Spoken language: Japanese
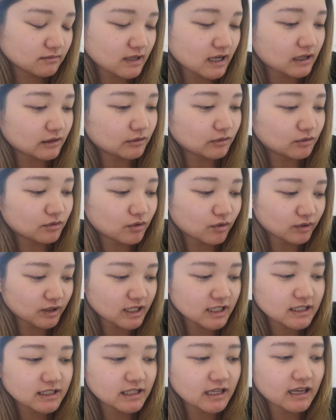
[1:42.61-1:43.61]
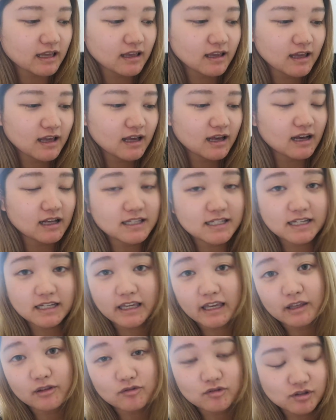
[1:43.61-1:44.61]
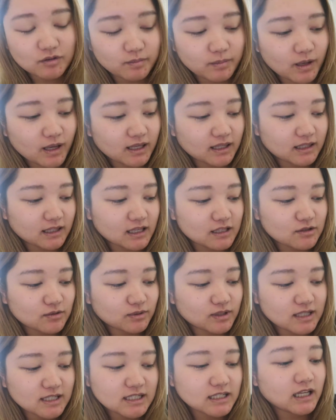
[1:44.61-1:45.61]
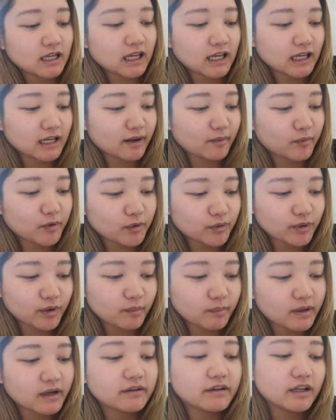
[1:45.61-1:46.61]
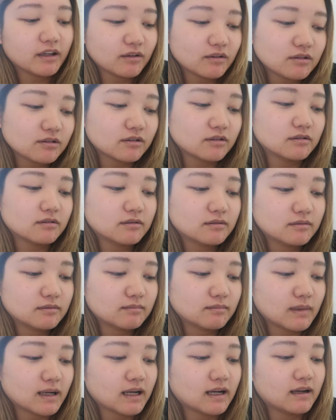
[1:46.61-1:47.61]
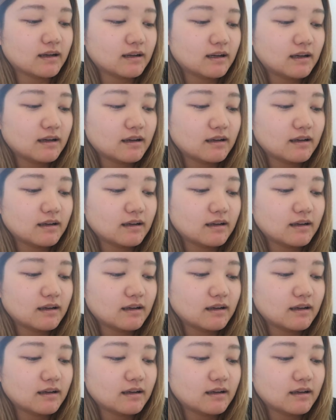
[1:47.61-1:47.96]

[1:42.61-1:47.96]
あの遠出してアジア系のスーパー行って調達しなきゃいけないものとかもあるけどまあ